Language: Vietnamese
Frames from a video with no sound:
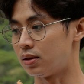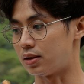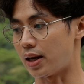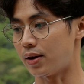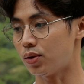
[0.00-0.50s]

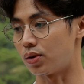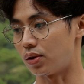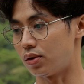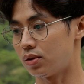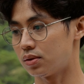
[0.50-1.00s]
giá của
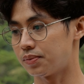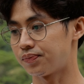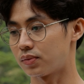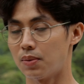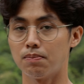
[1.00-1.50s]
nó
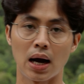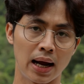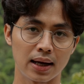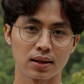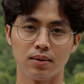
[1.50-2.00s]
gấp
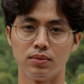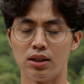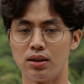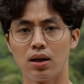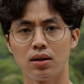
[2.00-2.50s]
3 thậm
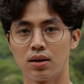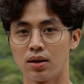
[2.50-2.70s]
chí ờ,